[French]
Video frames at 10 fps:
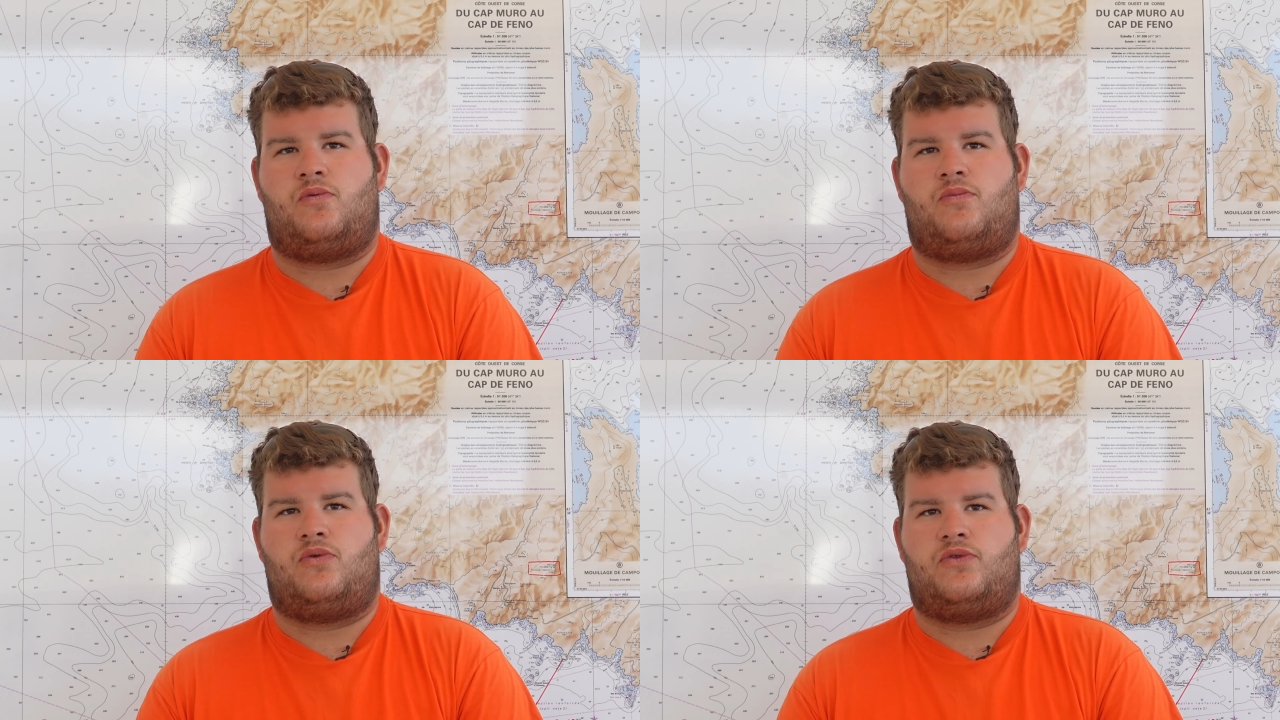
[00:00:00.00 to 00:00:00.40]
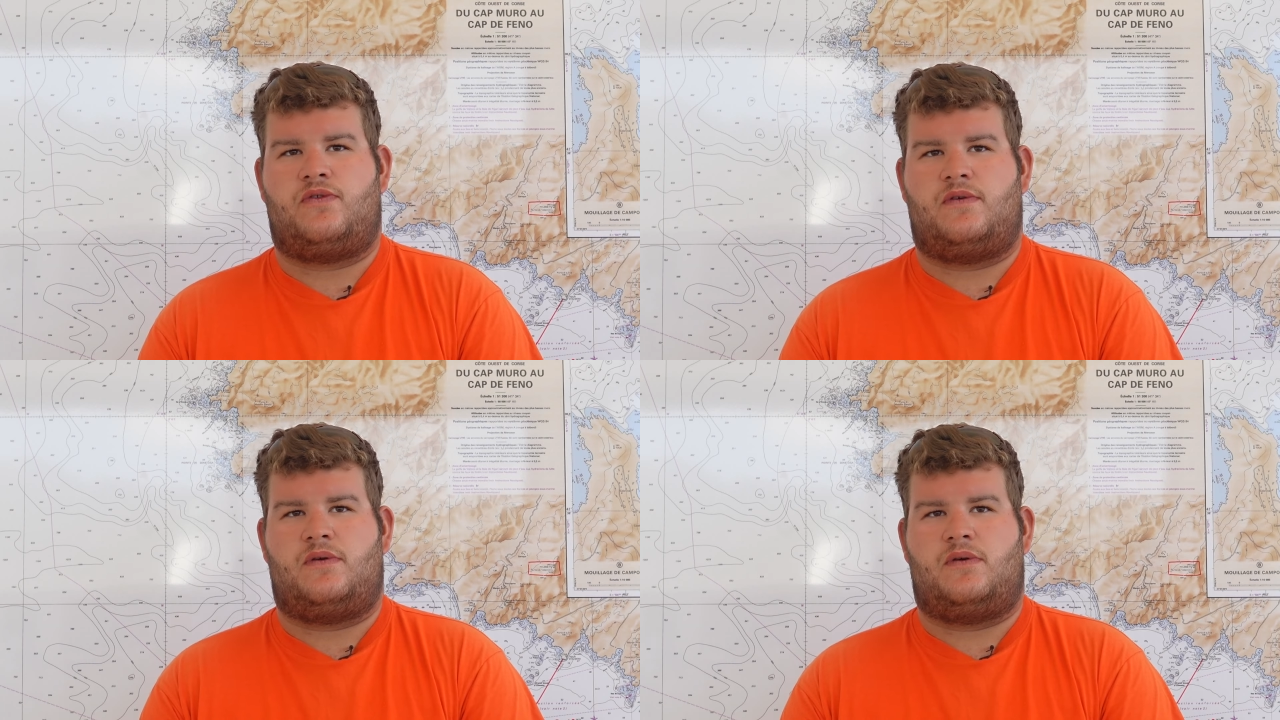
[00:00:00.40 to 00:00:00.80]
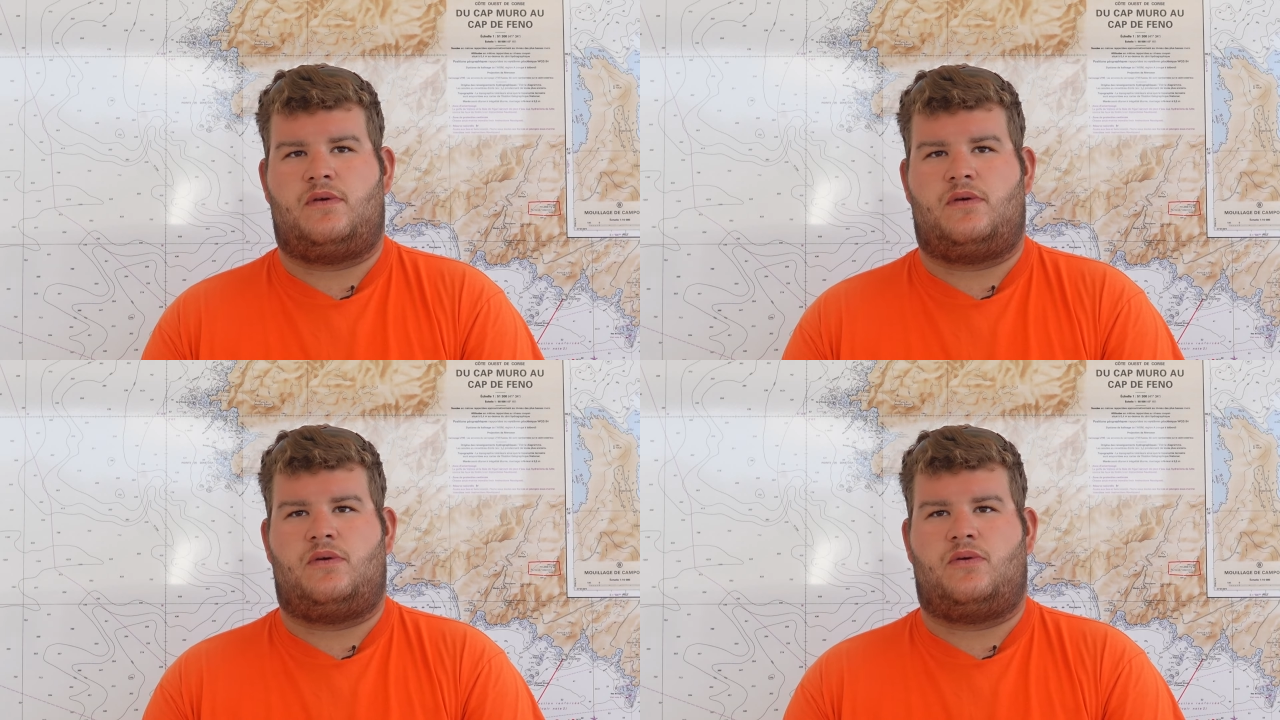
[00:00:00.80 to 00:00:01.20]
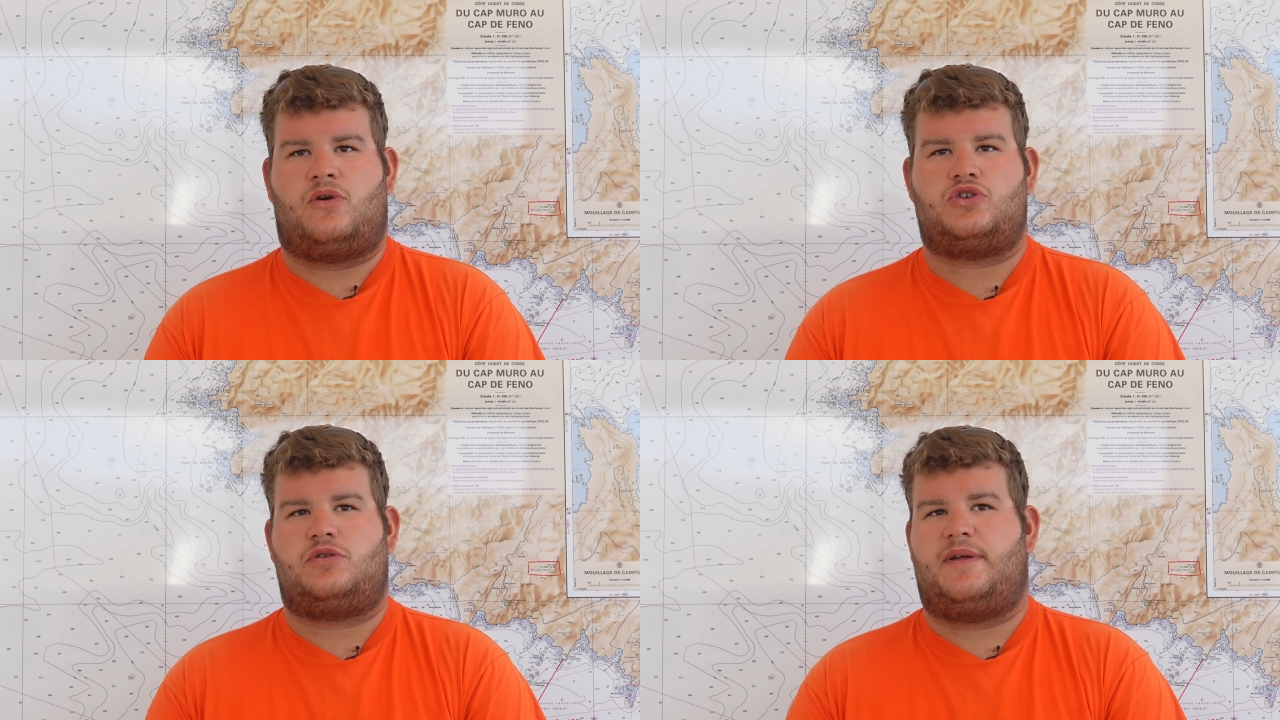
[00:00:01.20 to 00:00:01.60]
on monte, euh,
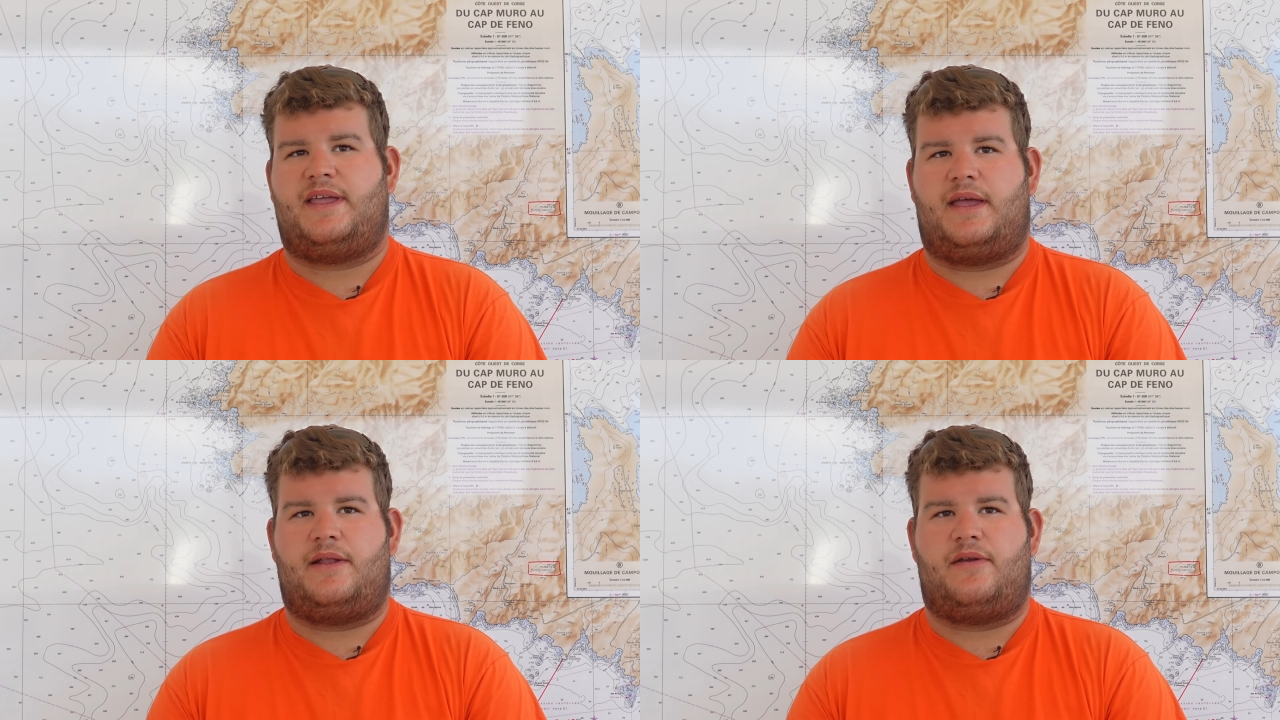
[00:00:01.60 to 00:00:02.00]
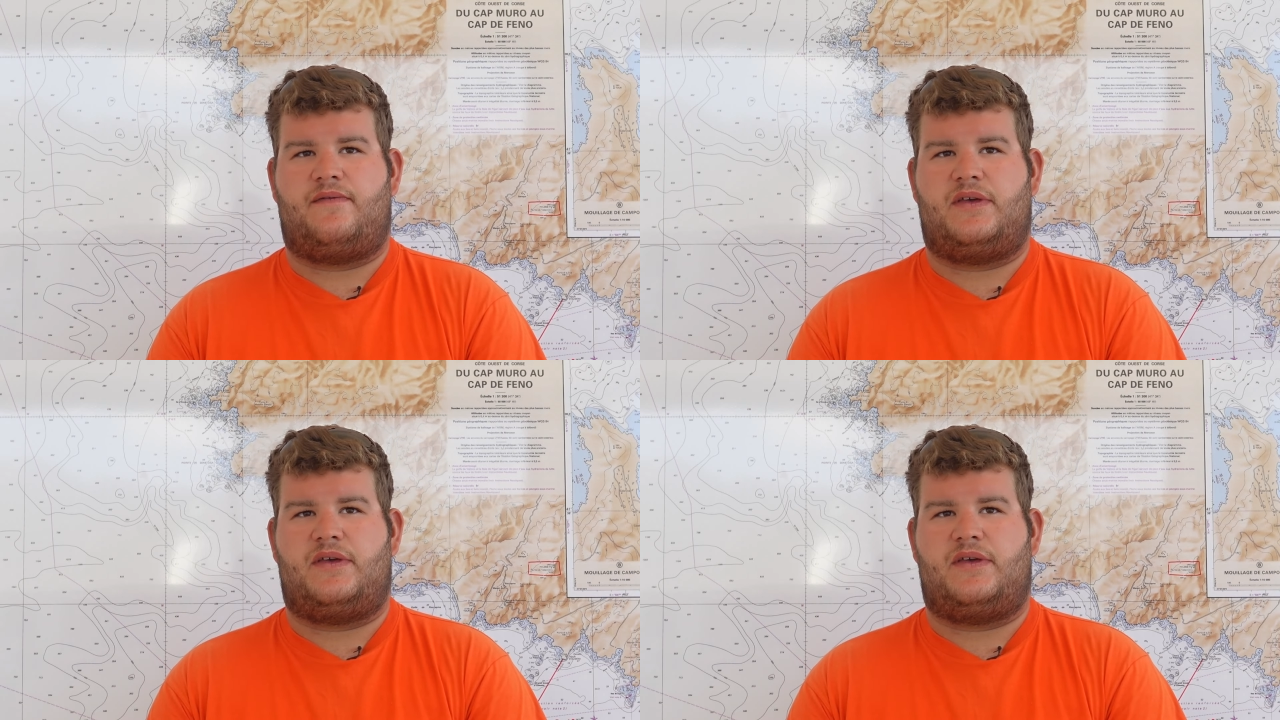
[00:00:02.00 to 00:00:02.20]
range le matériel dans le